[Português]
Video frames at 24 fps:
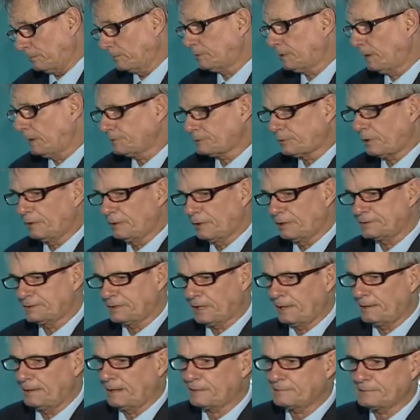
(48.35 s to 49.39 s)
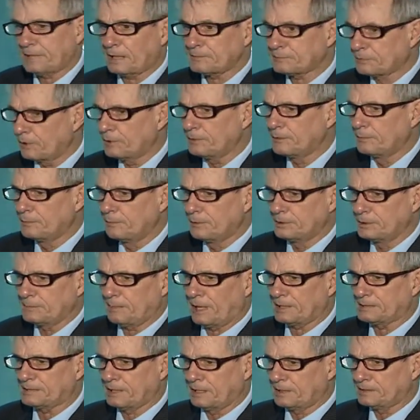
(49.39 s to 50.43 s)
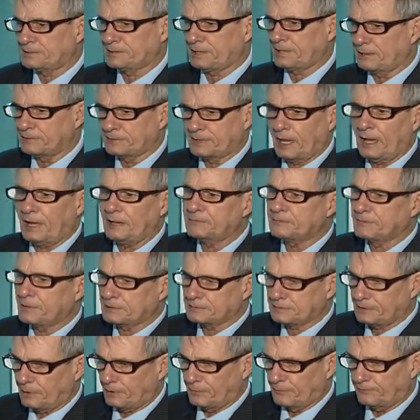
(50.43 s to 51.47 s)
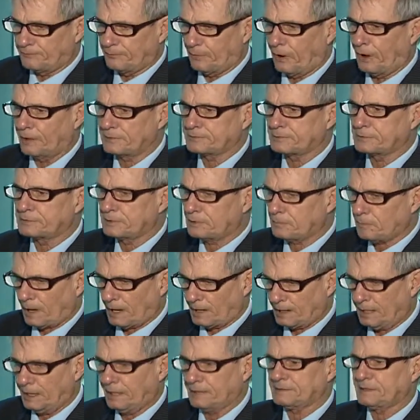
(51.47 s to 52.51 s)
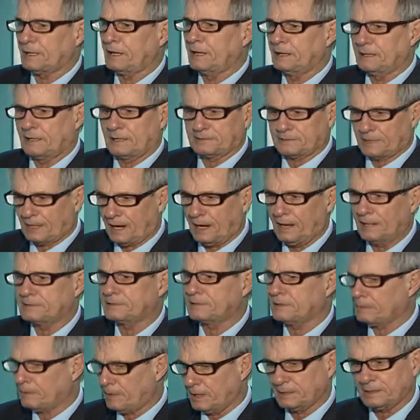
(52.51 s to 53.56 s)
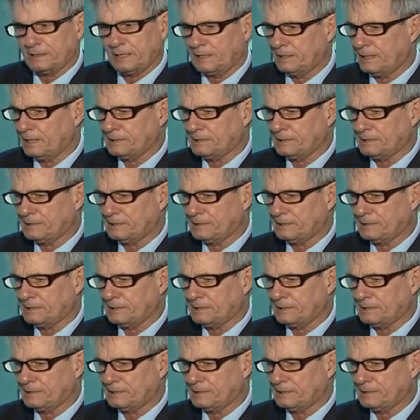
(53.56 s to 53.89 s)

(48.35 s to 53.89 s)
que eu estou notando é que está todo mundo matando saudade, porque são fotos de 40 anos atrás, 50 anos